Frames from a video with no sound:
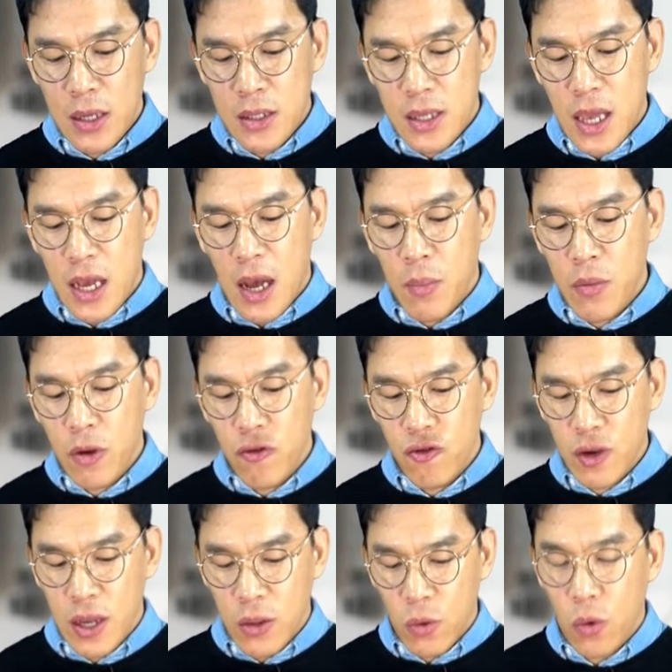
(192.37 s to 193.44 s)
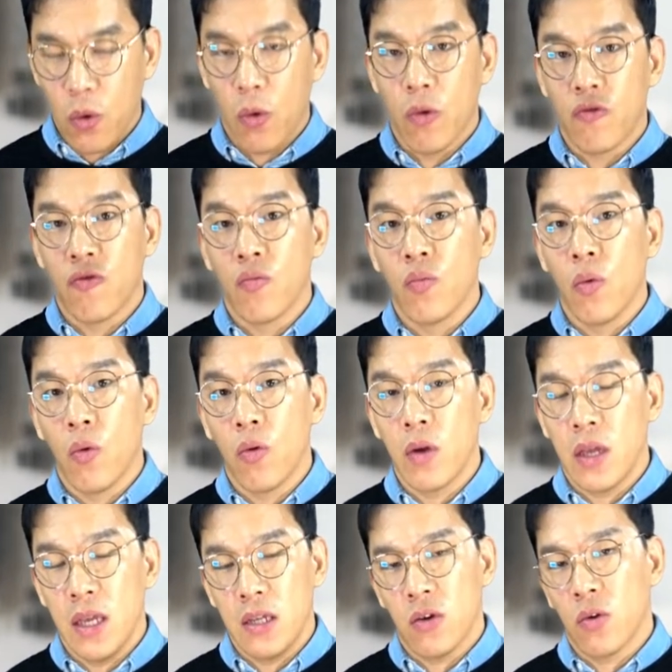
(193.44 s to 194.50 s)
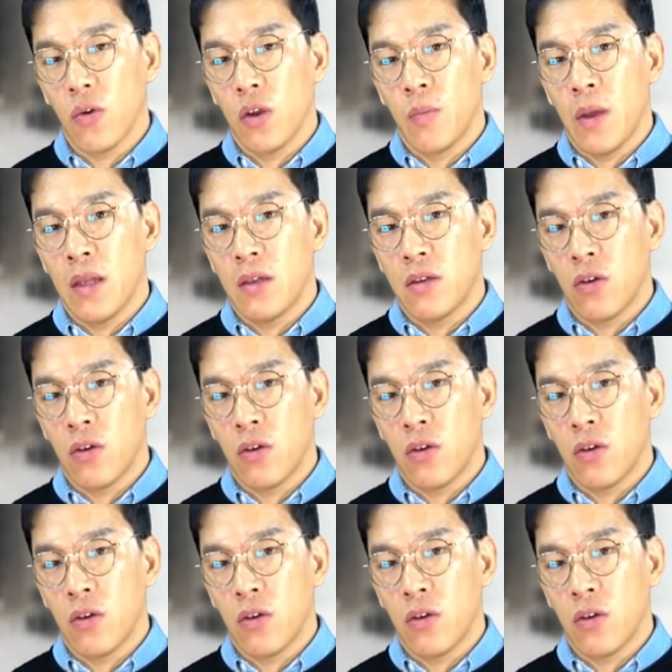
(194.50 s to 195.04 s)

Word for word: 세액 감면 중에도 중복이 적용이 배,